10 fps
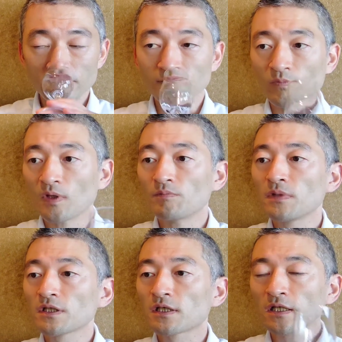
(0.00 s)
うん
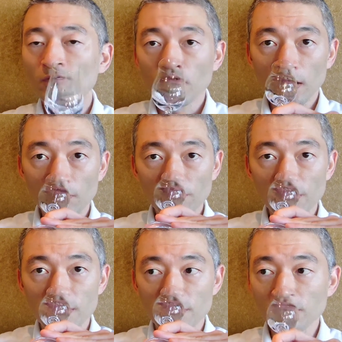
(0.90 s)
まあ、なんかこう香り
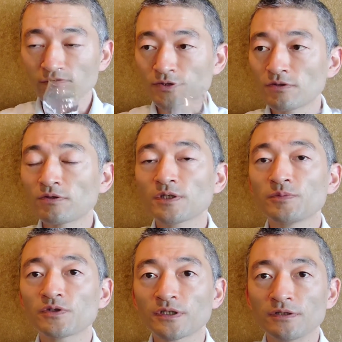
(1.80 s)
もですねちょっと常温
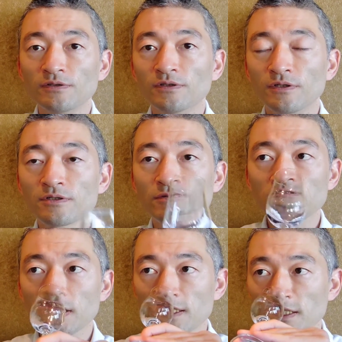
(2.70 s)
に戻ってくると少
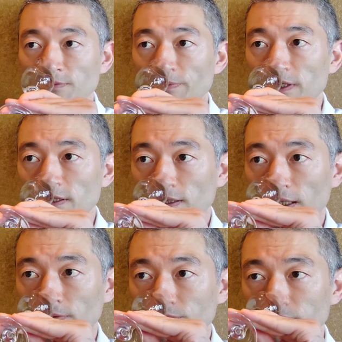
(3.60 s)
し立ち始めました
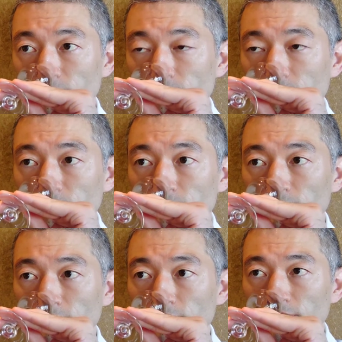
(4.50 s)
ね。
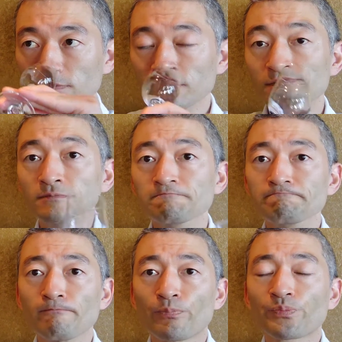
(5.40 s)
うん
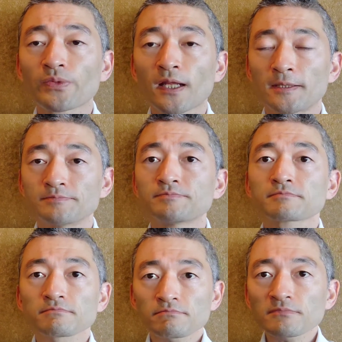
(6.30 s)

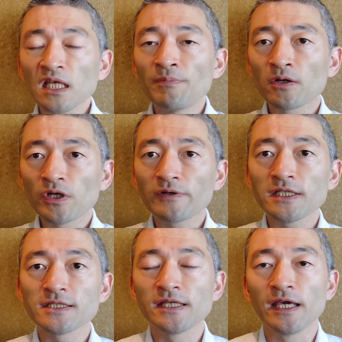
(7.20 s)
まあ、これは
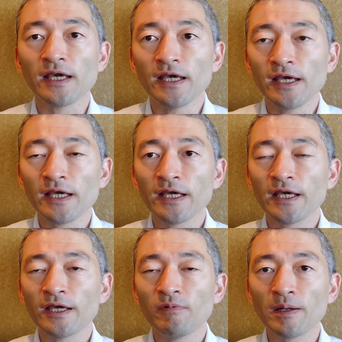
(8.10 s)
ですね、
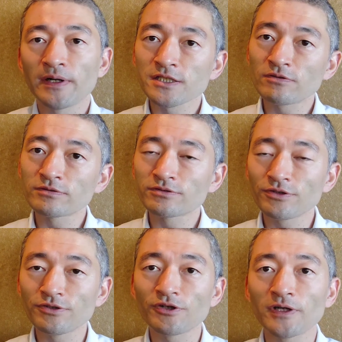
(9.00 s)
えーまあ、和食
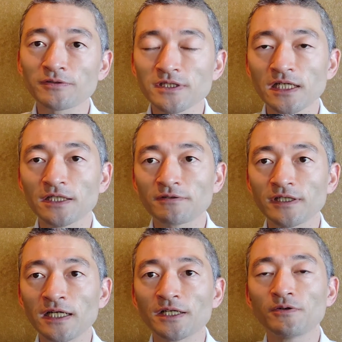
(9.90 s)
というよりはどちらかという
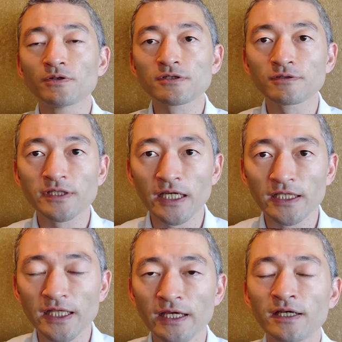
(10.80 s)
とやはり洋食系
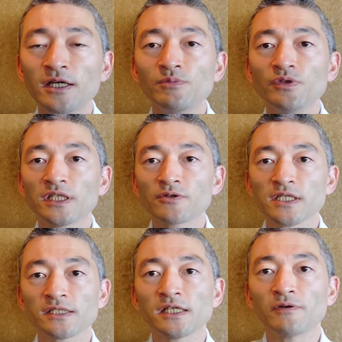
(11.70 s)
にね向いたお
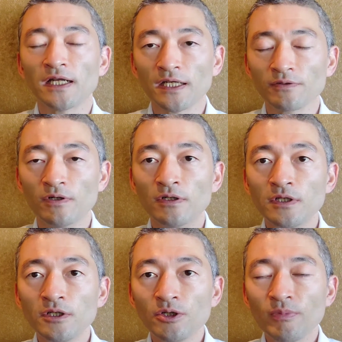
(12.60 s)
酒なのかなと、
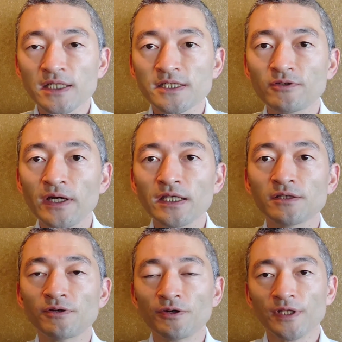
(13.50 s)
まあ、白
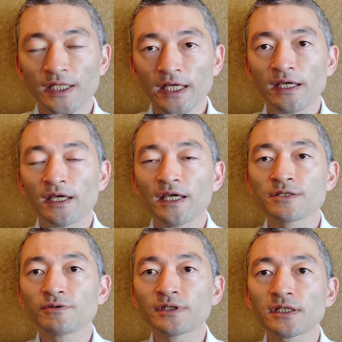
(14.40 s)
ワインのうなね、
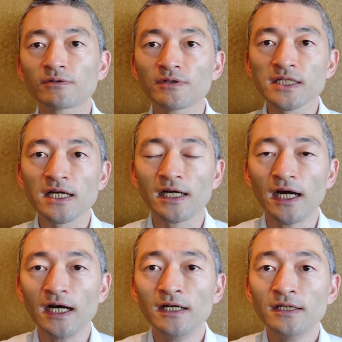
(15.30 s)
えー、そういったこう酸
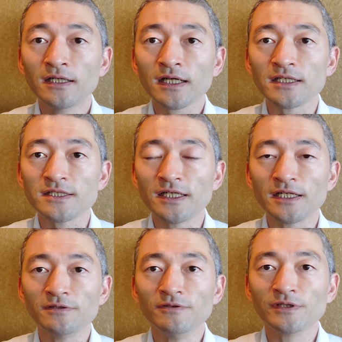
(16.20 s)
が感じ
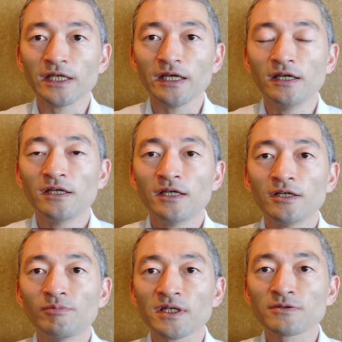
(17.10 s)
られるので、
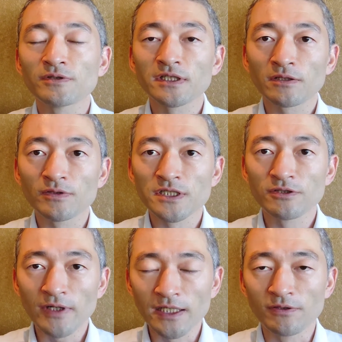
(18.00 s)
まあ、そういったこう
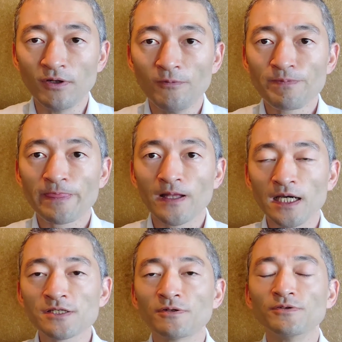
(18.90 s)
白ワインと
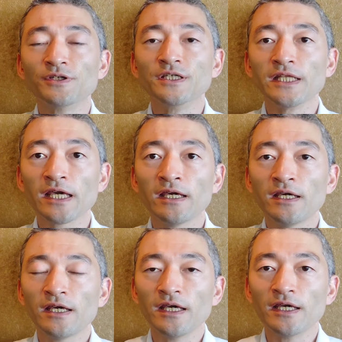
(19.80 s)
相性のいい
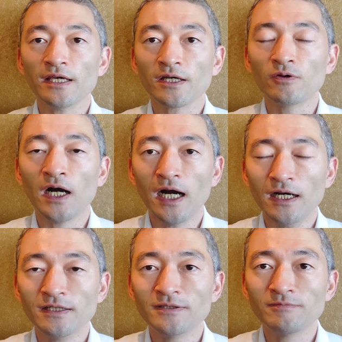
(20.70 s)
ね、えー、ご飯、
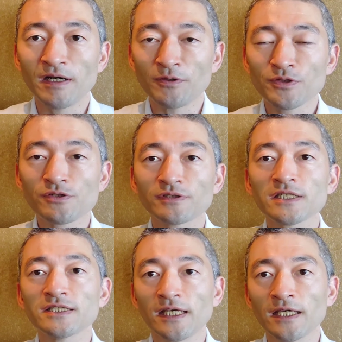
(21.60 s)
まあ、洋食
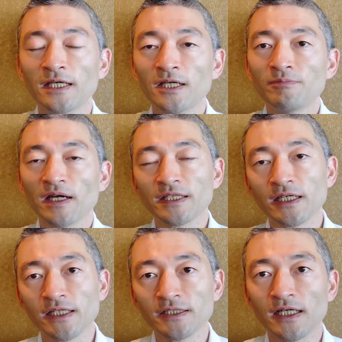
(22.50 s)
ですね。
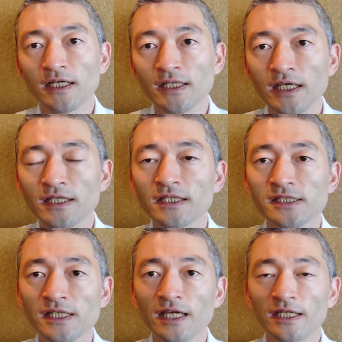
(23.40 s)
イタリアンなんかねいい
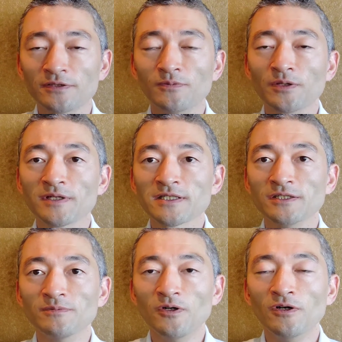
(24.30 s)
んじゃないかと思います
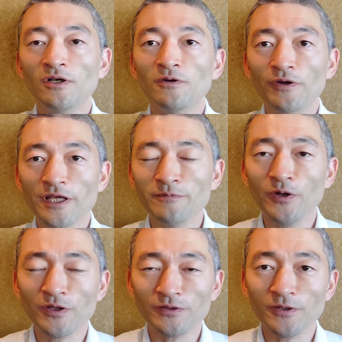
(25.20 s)
けども
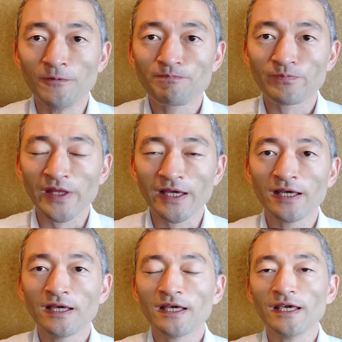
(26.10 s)
オリーブオイルと、
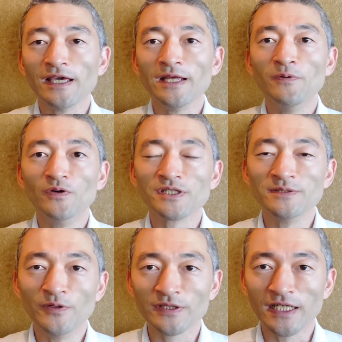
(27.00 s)
ね、レモンを
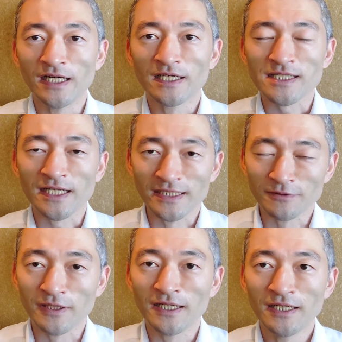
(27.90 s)
絞ったサラダとか、